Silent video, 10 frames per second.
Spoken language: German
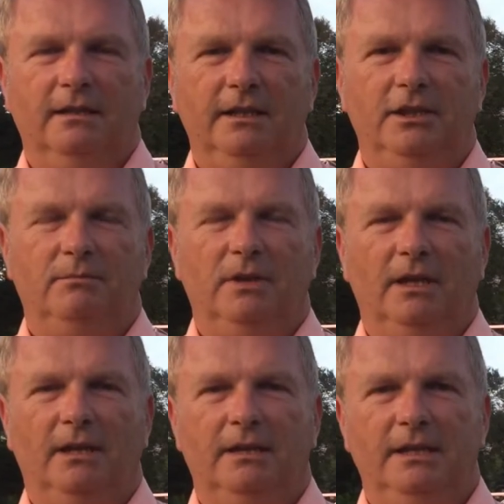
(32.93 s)
nicht
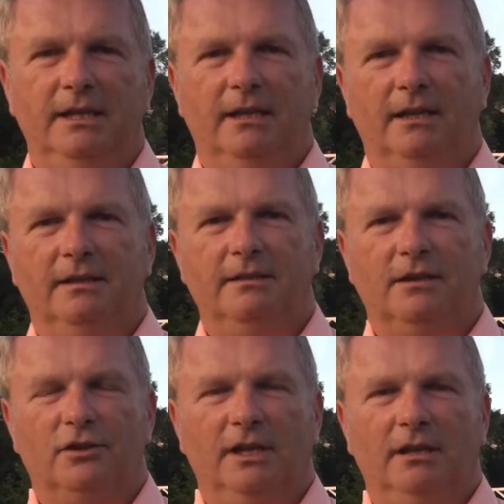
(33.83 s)
mehr hier an
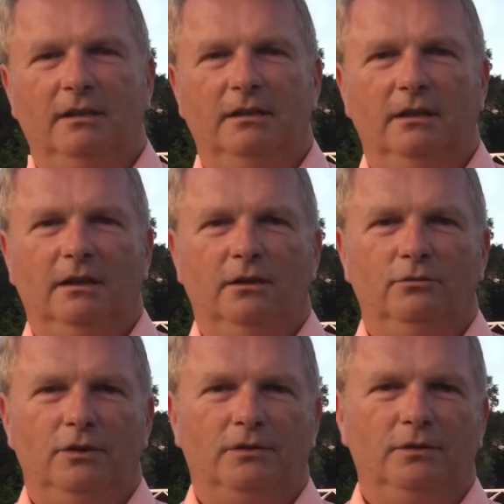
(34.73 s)
dieser Stelle
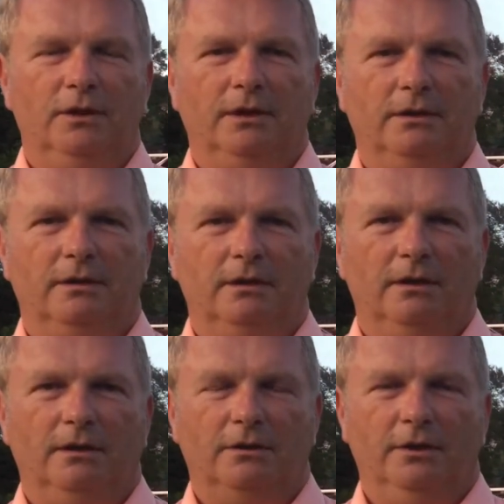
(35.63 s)
durchführen
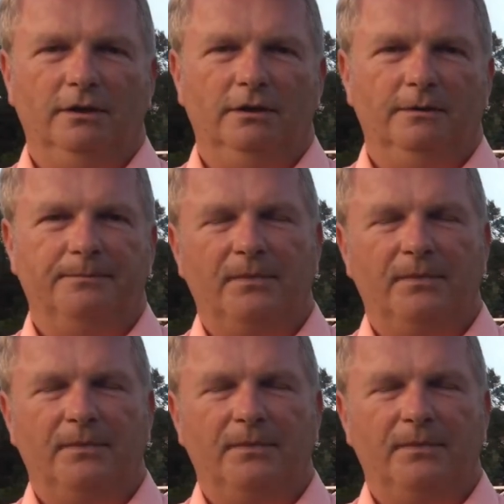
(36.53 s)
äh, könnte.